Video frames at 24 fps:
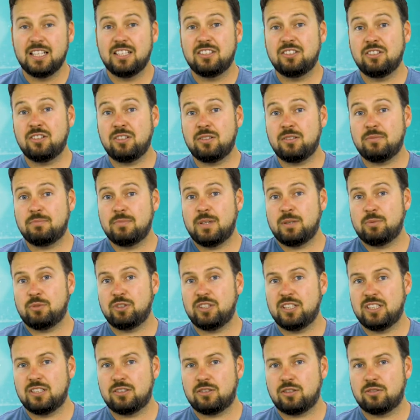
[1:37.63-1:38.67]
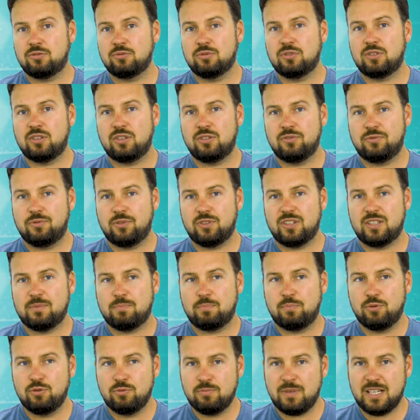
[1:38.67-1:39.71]
Yo me voy a ir con un triunfo de
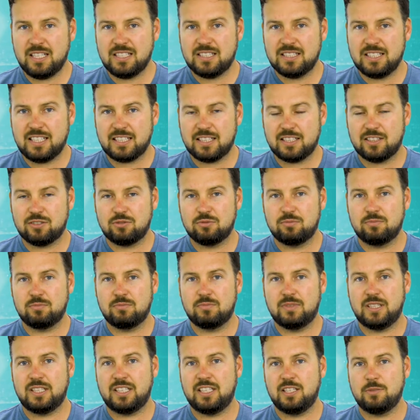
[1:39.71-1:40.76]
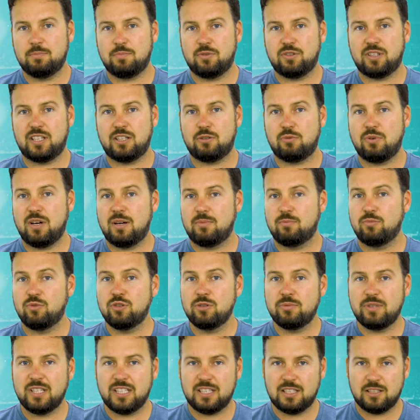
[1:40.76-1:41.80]
Pumas, ya que es un equipo que juega
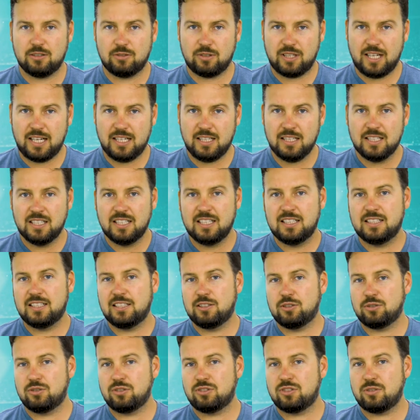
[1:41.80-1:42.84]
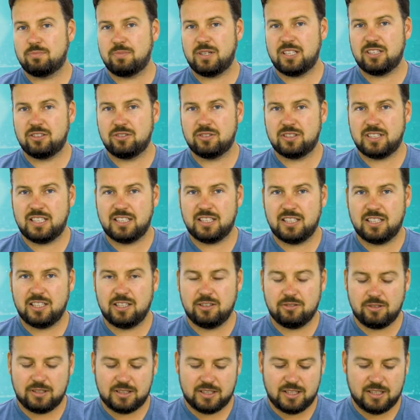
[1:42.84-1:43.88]
muy bien de local. De los ocho partidos que ha
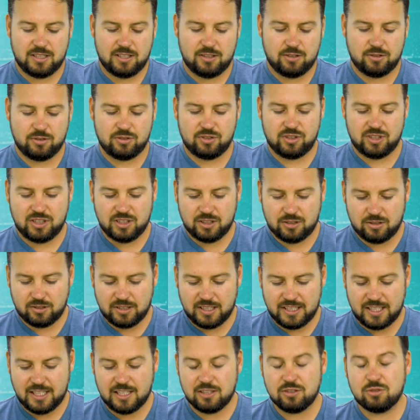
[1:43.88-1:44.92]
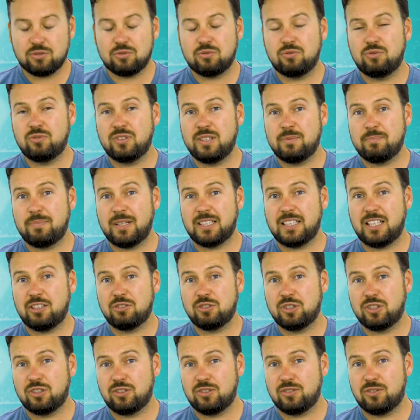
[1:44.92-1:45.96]
tenido, ha tenido cinco ganados, un empatado
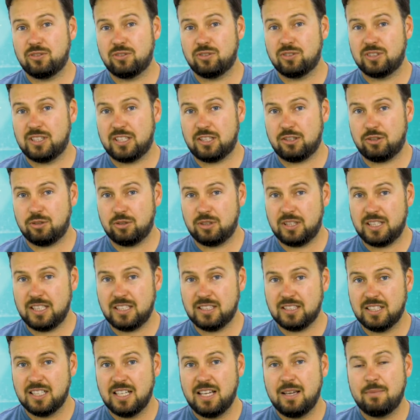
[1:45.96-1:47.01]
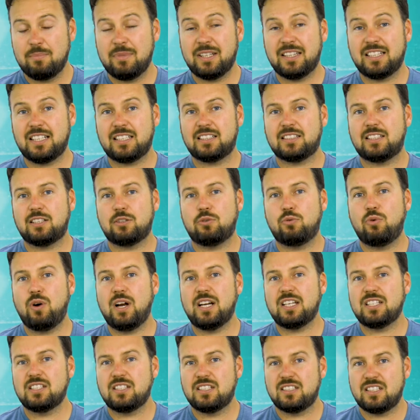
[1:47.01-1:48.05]
y solo dos derrotas. Mientras que
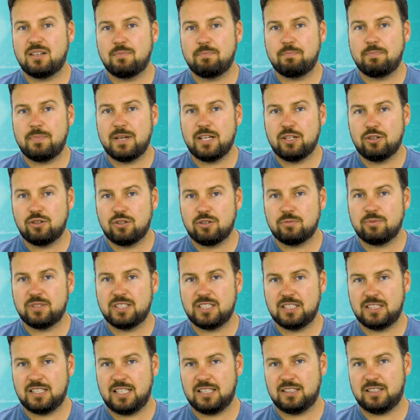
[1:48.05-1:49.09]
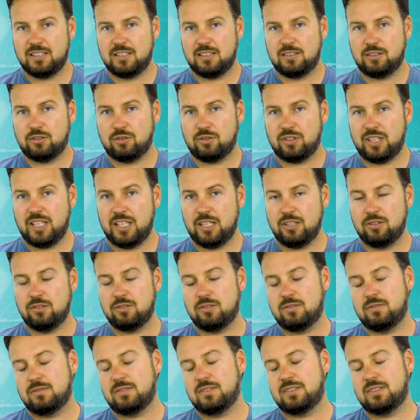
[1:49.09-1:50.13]
Juárez es el peor visitante del torneo.